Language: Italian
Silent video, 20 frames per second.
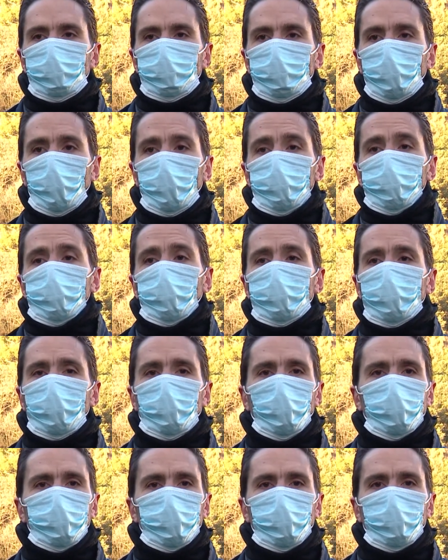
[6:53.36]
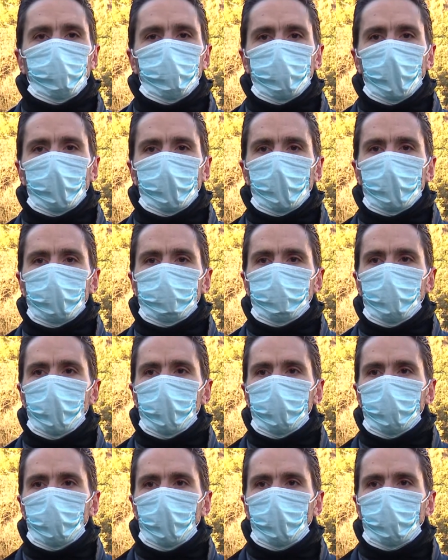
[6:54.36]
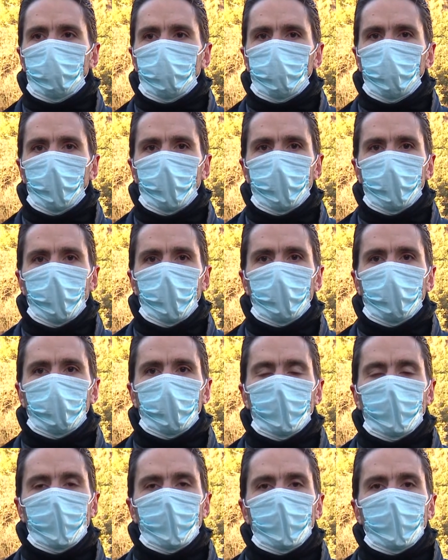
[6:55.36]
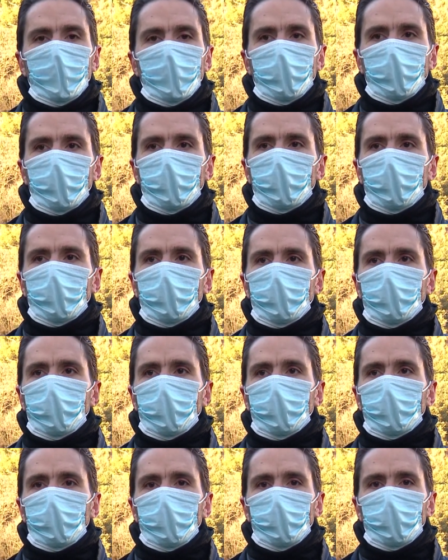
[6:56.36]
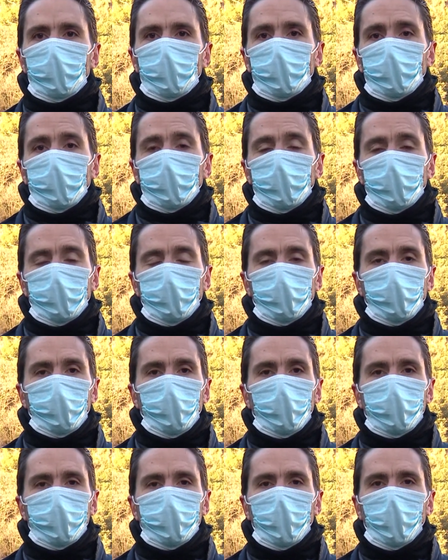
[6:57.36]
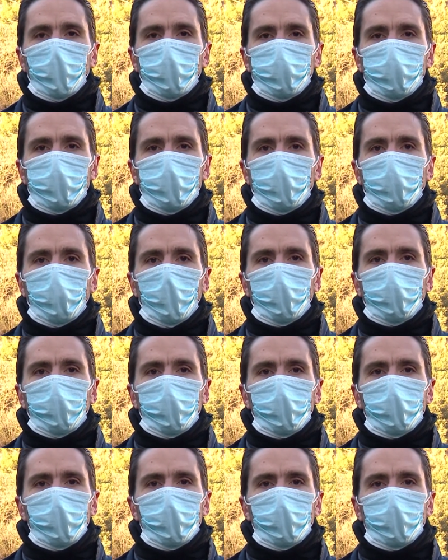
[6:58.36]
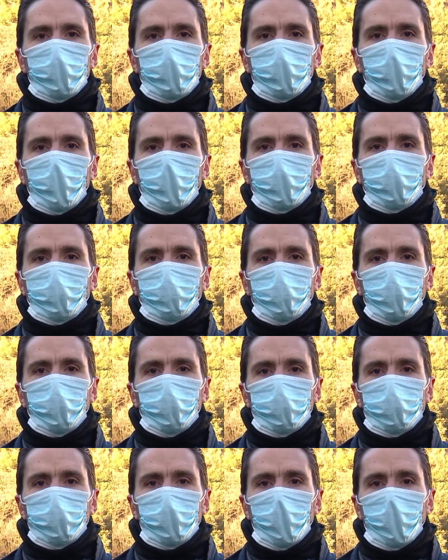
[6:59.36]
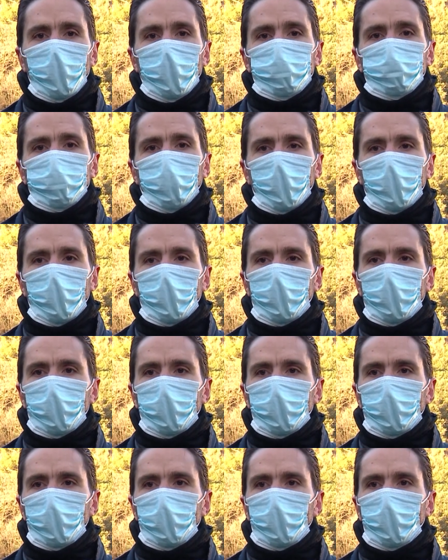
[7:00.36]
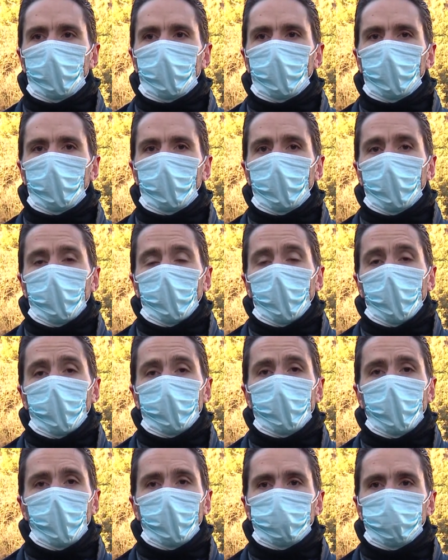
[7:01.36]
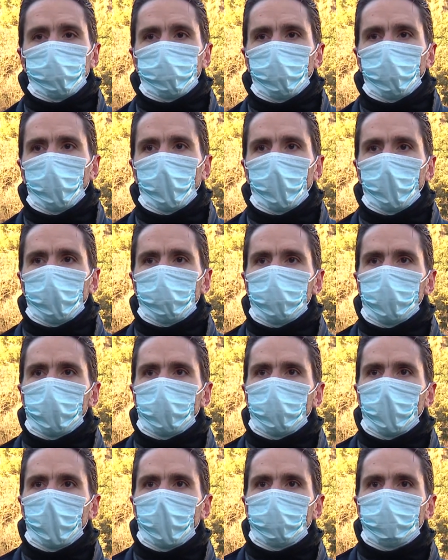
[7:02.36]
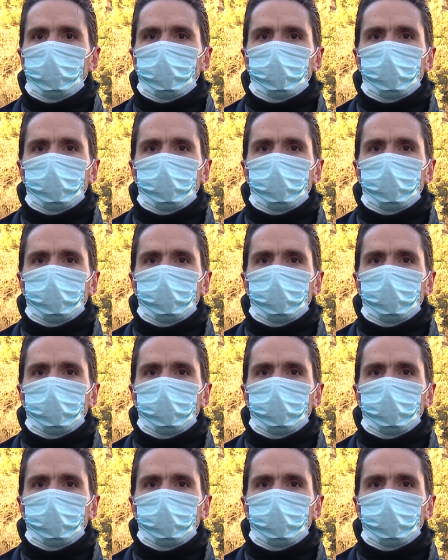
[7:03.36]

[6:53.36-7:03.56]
eh, con risorse molto importanti a disposizione, per cui è chiaro eh, che noi dobbiamo essere consapevoli della difficoltà eh, e dare tutto quello che possiamo dare.